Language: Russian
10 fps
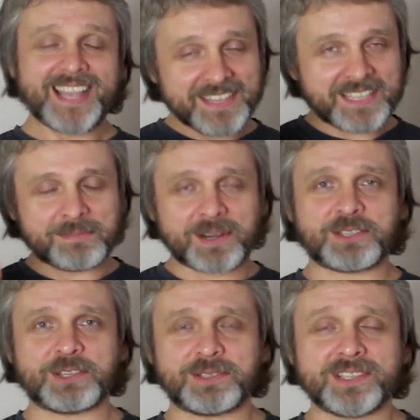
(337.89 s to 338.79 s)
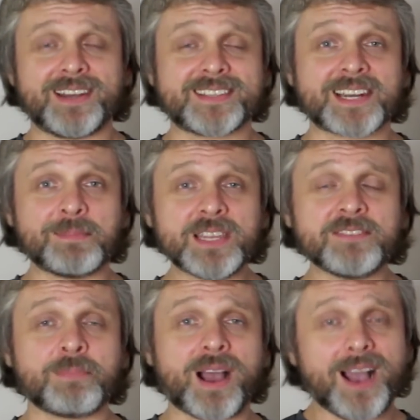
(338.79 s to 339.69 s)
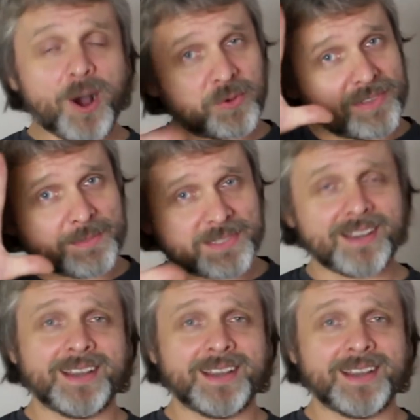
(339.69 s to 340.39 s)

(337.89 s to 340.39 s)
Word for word: На этом прощаюсь. Я Алексей Романов. Пока. Увидимся.